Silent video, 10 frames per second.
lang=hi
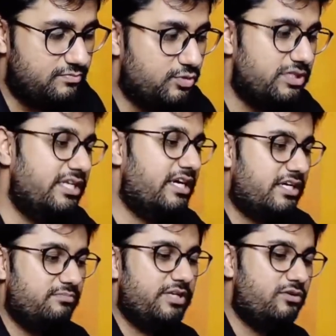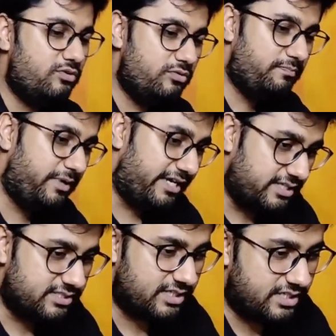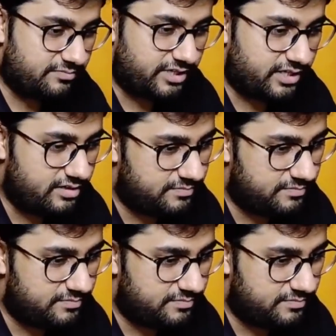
मुझे लगा कि मेरे को प्रैक्टिस करना पड़ेगा